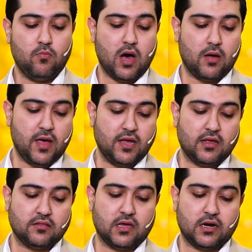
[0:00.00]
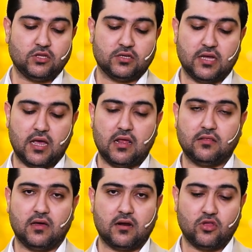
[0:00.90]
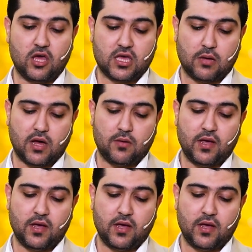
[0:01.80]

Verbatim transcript: ما بين الدرجة إلى الدرجة كما